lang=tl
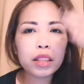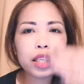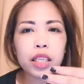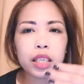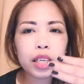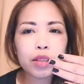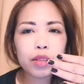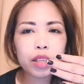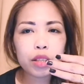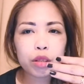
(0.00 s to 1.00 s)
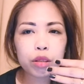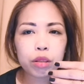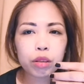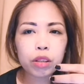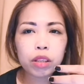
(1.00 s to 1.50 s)
nag, ano,
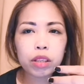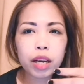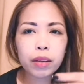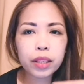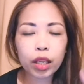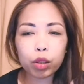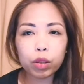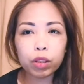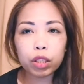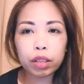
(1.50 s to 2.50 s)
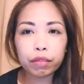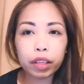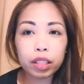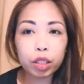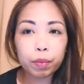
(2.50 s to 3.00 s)
nag-scroll down ako sa
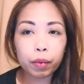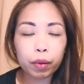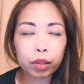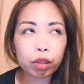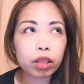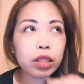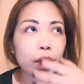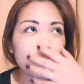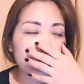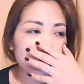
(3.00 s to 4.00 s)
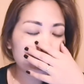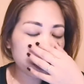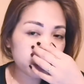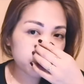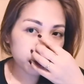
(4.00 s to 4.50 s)
Facebook. So, ang sabi
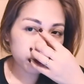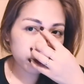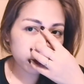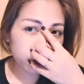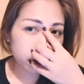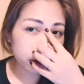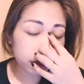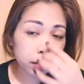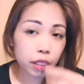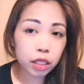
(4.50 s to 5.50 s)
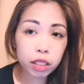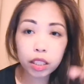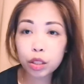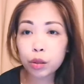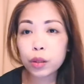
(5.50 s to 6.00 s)
ko, ano, nag,
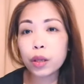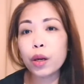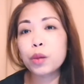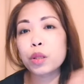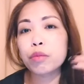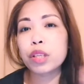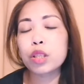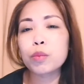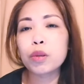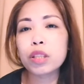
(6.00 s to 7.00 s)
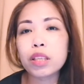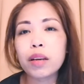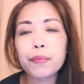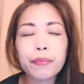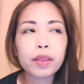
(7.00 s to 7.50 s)
nag-scroll down ako sa Facebook
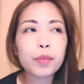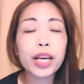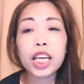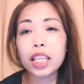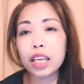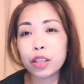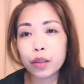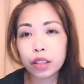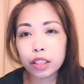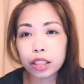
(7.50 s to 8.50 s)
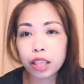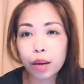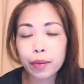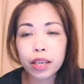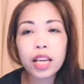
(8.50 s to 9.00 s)
kasi mahina talaga yung internet
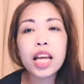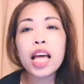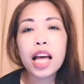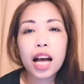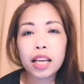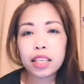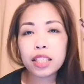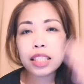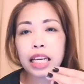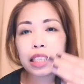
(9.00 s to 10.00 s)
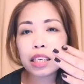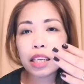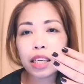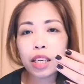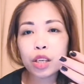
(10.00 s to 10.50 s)
namin. And
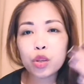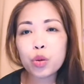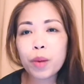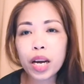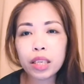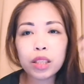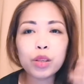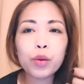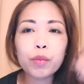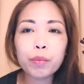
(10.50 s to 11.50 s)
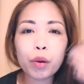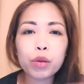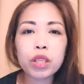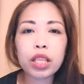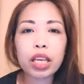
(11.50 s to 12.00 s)
exactly, dumaan yung
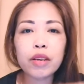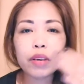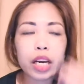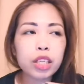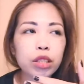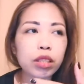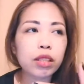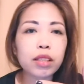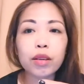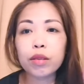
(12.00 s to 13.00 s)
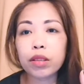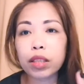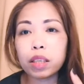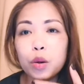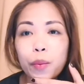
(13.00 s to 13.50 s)
post ni Raish
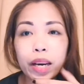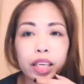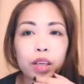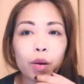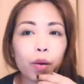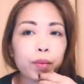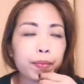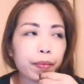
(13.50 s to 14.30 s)
nung kumari ko